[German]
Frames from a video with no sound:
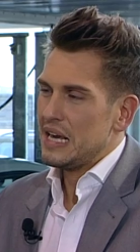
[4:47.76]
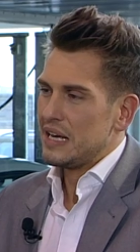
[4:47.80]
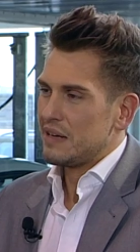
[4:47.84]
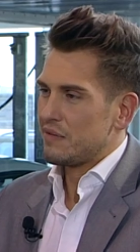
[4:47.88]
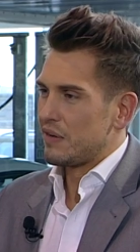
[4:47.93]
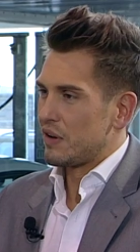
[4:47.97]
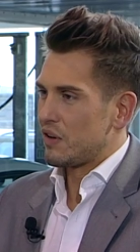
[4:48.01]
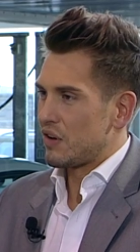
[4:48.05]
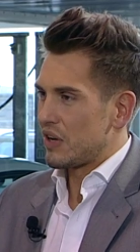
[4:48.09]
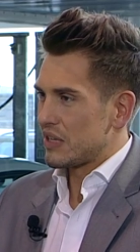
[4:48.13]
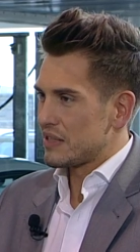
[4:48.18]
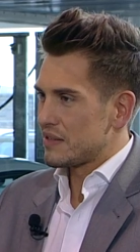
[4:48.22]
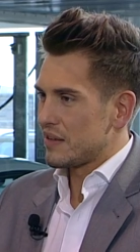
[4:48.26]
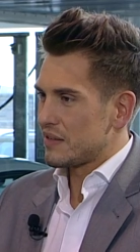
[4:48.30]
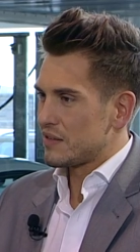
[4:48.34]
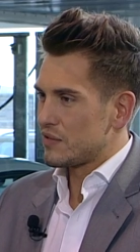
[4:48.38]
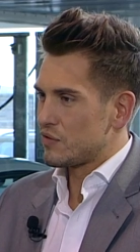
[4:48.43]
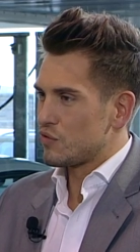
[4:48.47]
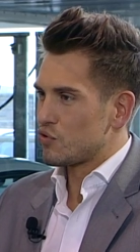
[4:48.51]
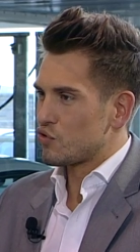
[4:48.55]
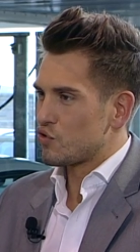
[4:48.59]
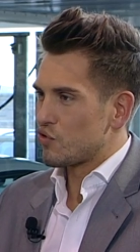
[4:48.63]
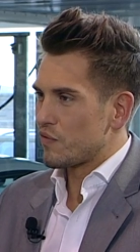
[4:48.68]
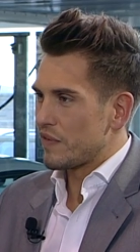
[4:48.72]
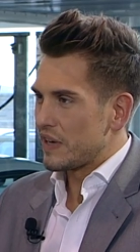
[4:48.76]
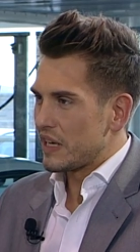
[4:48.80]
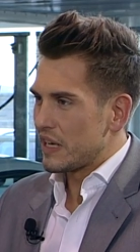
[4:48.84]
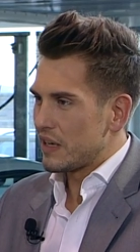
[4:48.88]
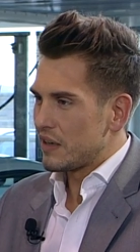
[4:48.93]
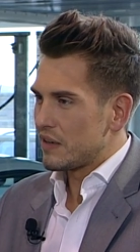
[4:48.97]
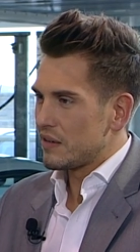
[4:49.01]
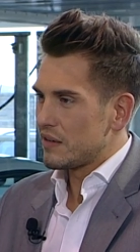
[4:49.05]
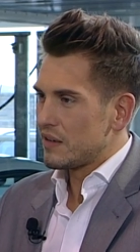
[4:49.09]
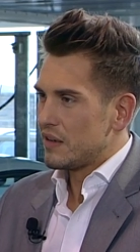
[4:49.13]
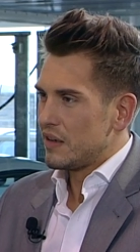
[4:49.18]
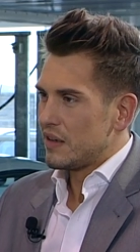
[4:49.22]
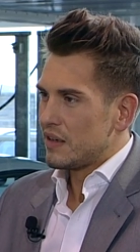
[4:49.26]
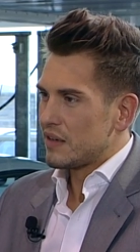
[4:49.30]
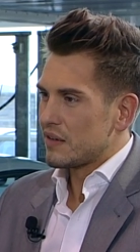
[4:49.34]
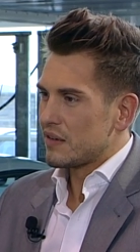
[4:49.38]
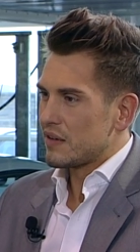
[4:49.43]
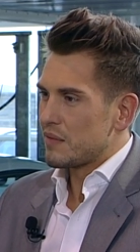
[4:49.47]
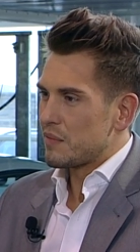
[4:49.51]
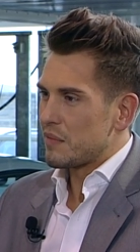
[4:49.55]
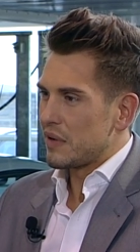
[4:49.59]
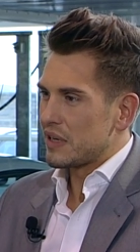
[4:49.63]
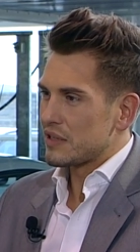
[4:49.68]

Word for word: weil du gerade sagst, zu schwer. Ähm,